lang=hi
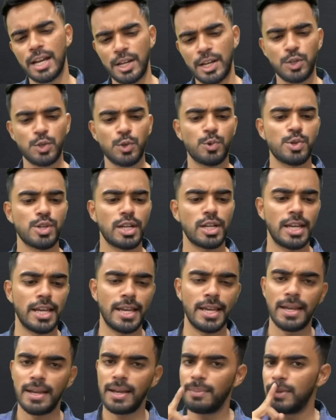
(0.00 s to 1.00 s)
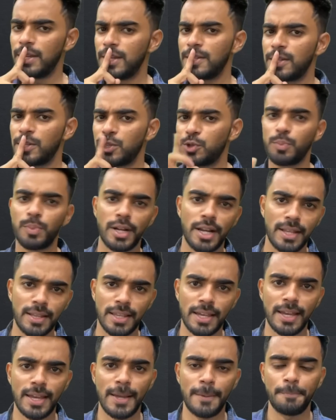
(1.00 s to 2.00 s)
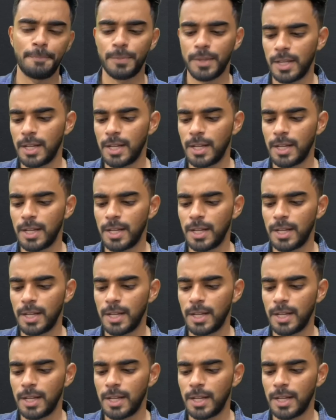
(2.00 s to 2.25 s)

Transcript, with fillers: अनसोशल है हमेशा चुप रहता है